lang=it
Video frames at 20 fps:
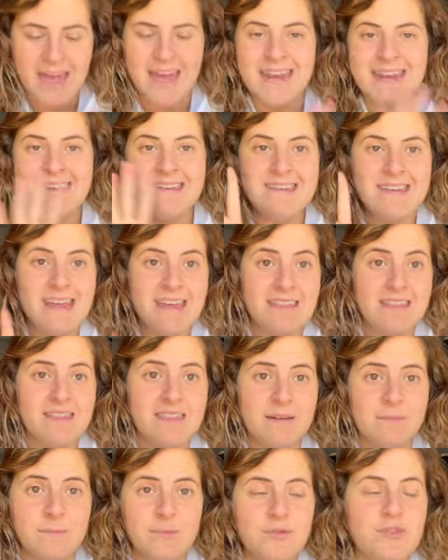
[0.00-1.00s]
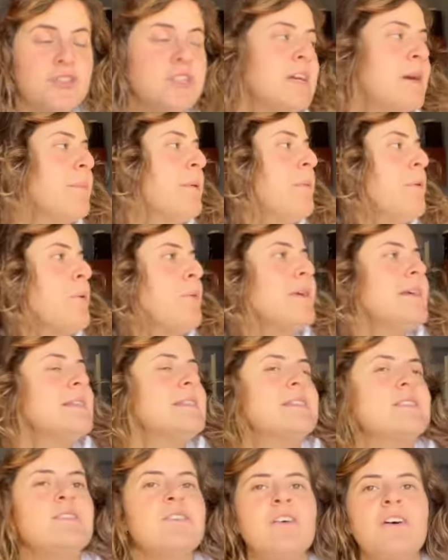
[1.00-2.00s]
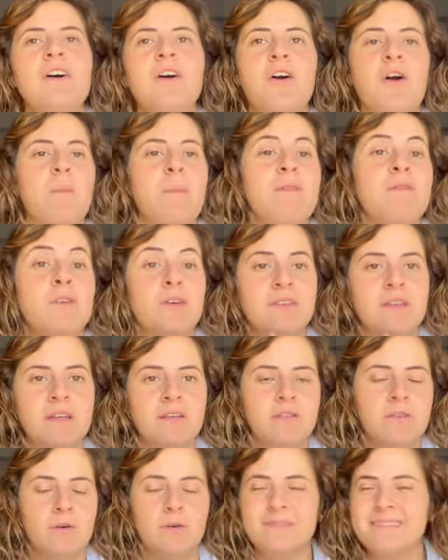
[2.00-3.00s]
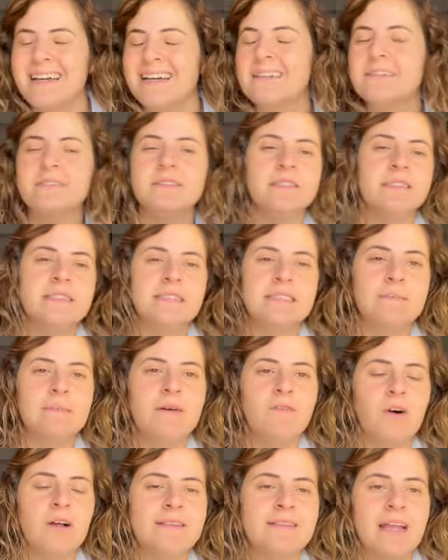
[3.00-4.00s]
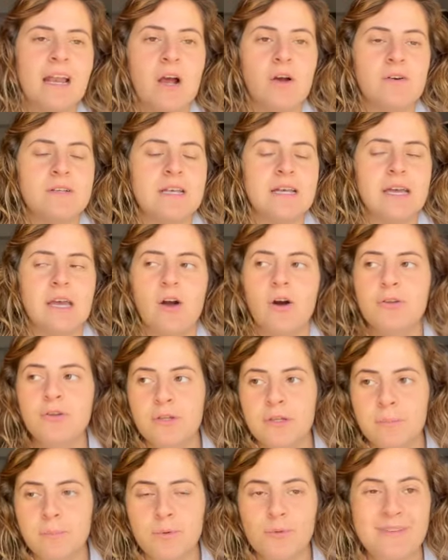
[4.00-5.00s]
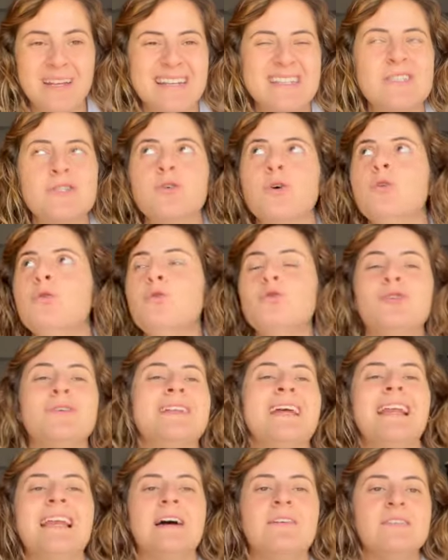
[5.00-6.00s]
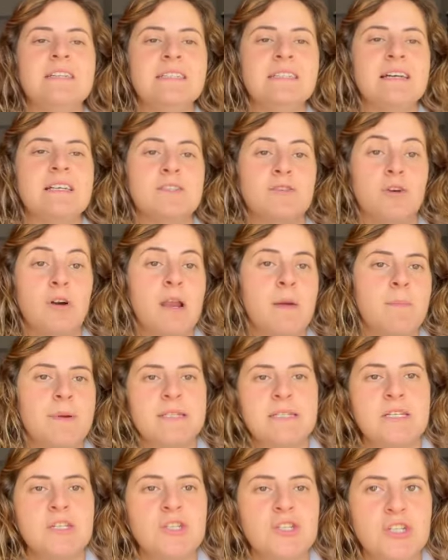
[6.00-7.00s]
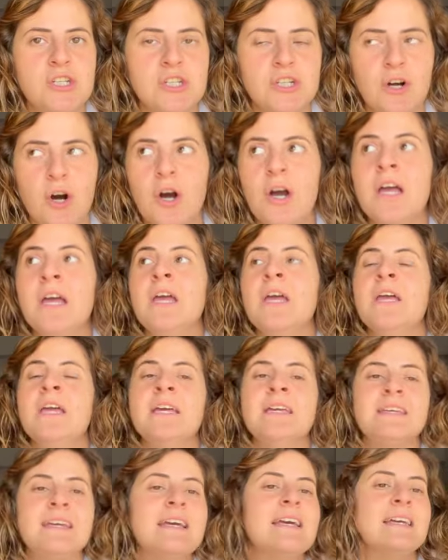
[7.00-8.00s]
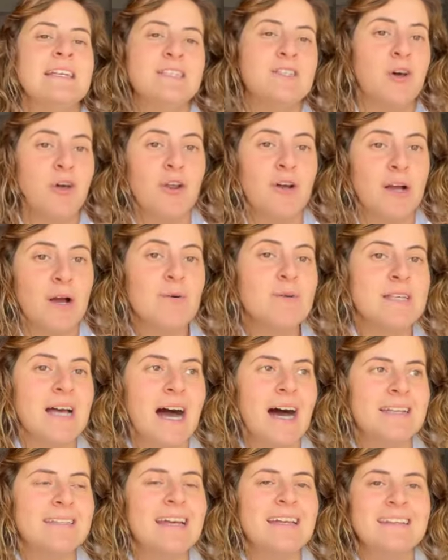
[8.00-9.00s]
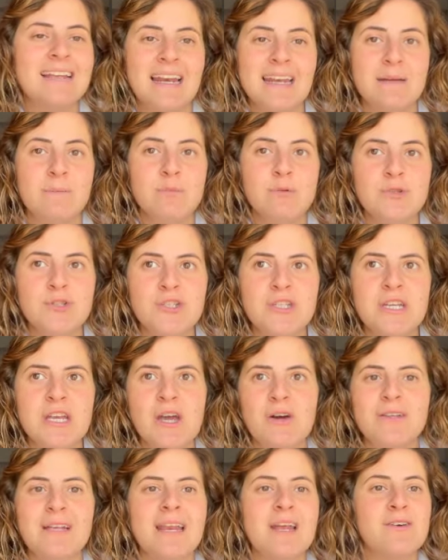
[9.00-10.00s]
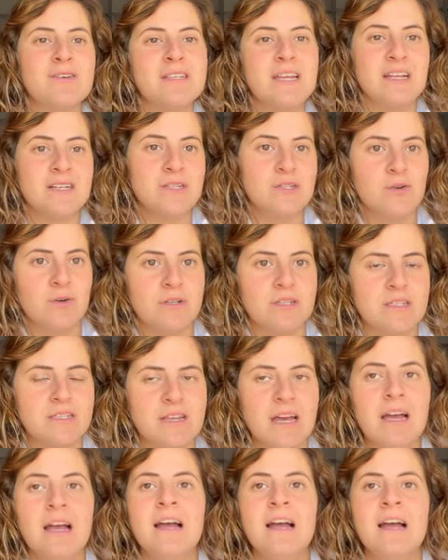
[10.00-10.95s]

Niente bugie, proprio questo, come vi ho detto tantissime volte, la cosa che odio di più in assoluto nella vita sono le prese in giro, che sono causate dalle bugie o dalle cose nascoste.